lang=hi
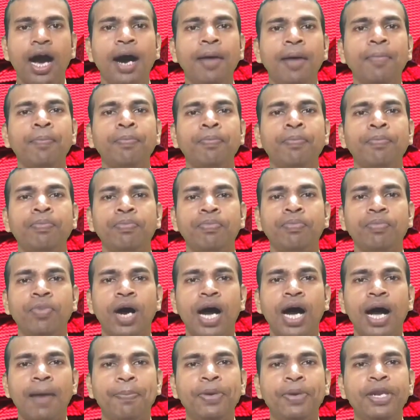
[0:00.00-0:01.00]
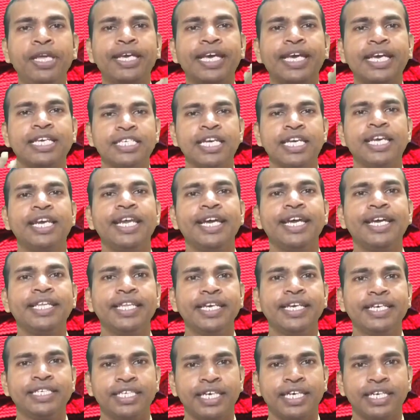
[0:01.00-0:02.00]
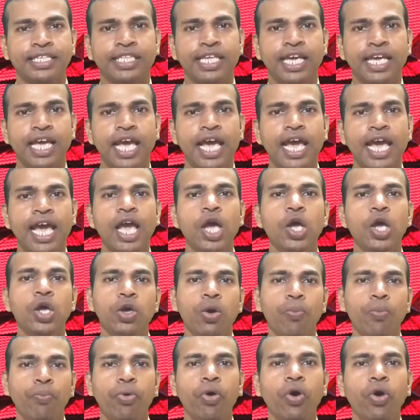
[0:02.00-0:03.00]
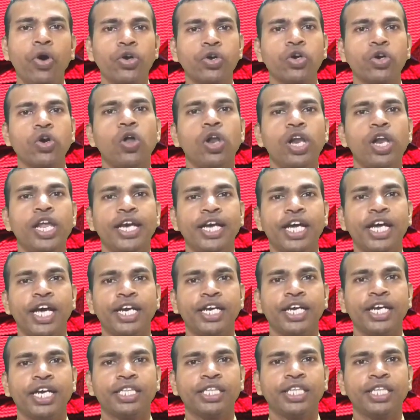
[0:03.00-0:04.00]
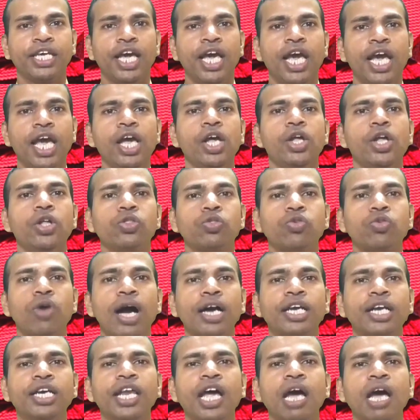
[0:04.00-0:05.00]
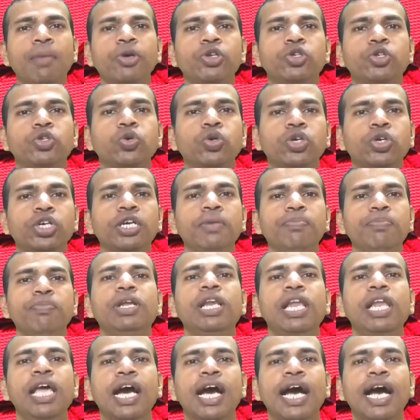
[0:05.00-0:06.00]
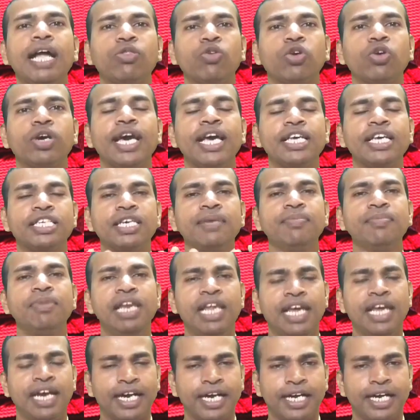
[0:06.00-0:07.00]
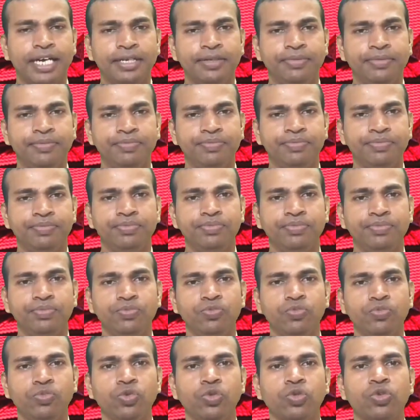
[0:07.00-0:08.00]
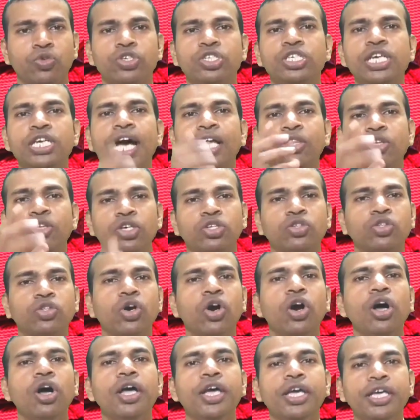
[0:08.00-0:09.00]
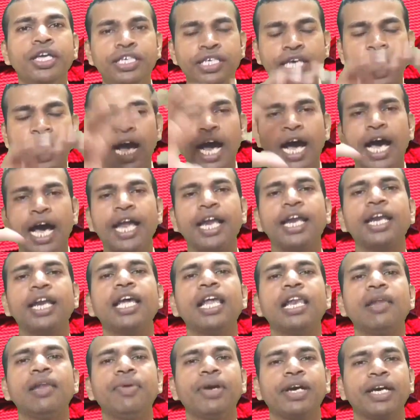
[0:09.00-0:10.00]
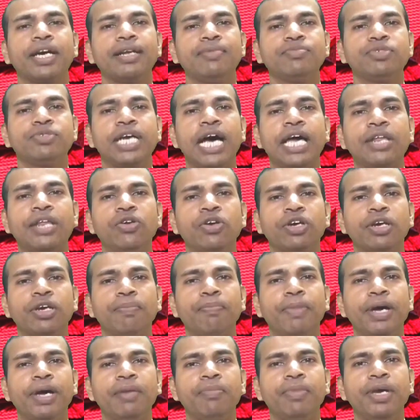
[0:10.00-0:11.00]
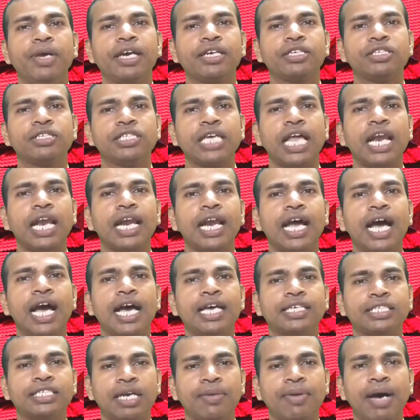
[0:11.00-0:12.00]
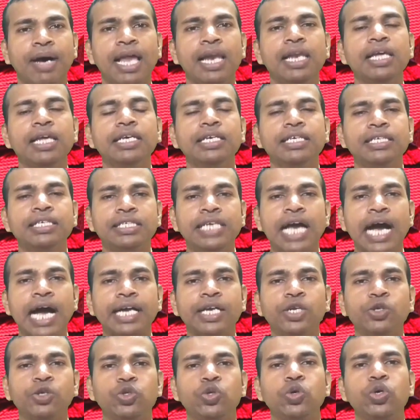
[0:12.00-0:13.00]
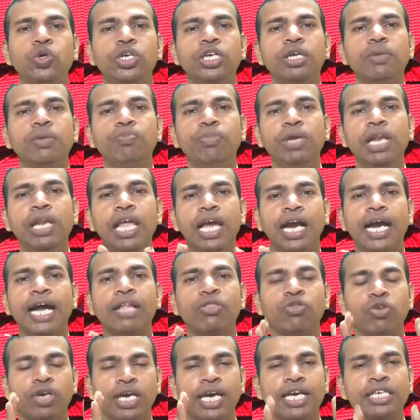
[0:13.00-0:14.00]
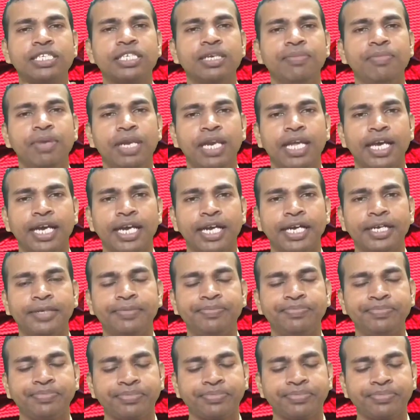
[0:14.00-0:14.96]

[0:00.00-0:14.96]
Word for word: हम अप्लीकेशन नहीं दे सकते हैं फोन कॉल नहीं कर सकते हैं तो आखिर हमें छुट्टी मिलेगा तो कैसे मिलेगा तो जी हाँ दोस्तों ये हर रेलवे कर्मचारियों के मन में एक चल रहा है सवाल कि आखिर छुट्टी मिलेगा तो कैसे मिलेगा